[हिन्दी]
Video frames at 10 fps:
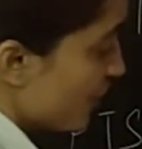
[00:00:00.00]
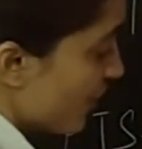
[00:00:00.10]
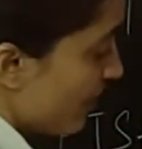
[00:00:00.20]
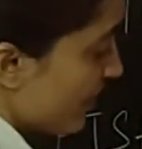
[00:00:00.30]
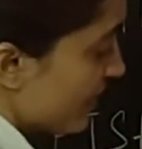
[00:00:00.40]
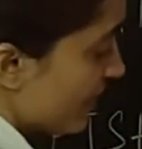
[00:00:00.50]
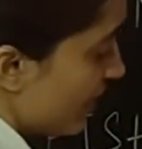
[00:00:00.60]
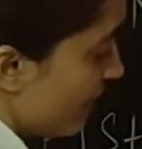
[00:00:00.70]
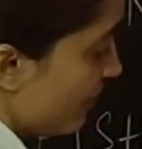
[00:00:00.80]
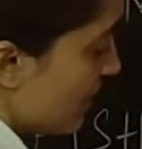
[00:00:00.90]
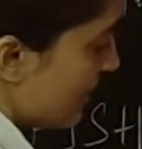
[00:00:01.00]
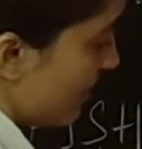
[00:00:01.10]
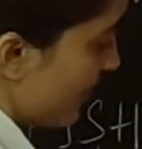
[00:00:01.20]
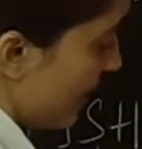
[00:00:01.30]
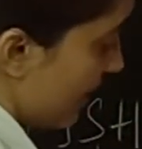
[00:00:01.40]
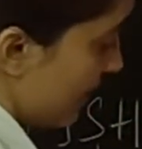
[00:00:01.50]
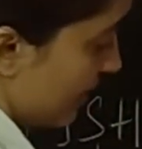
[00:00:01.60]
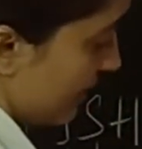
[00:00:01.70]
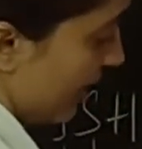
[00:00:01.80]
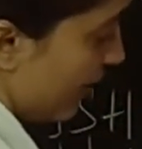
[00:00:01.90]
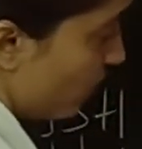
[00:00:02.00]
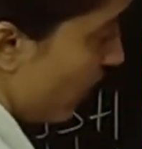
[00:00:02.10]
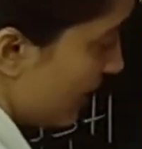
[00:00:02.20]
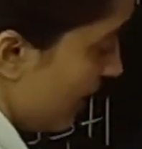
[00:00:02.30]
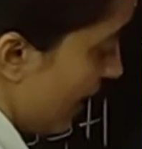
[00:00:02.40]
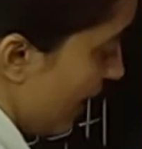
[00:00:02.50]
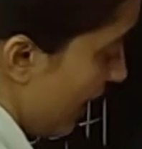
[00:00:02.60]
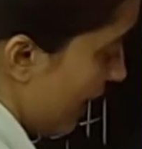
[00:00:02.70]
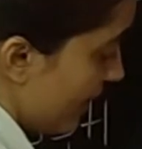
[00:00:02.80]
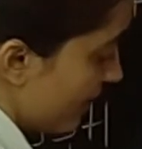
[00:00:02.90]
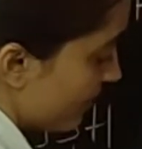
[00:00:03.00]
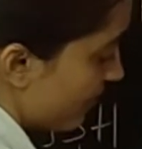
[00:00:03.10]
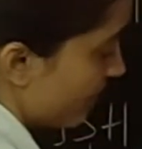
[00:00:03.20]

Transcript: जे में से अगर हम वन सब्ट्रैक करते हैं तो आता है आई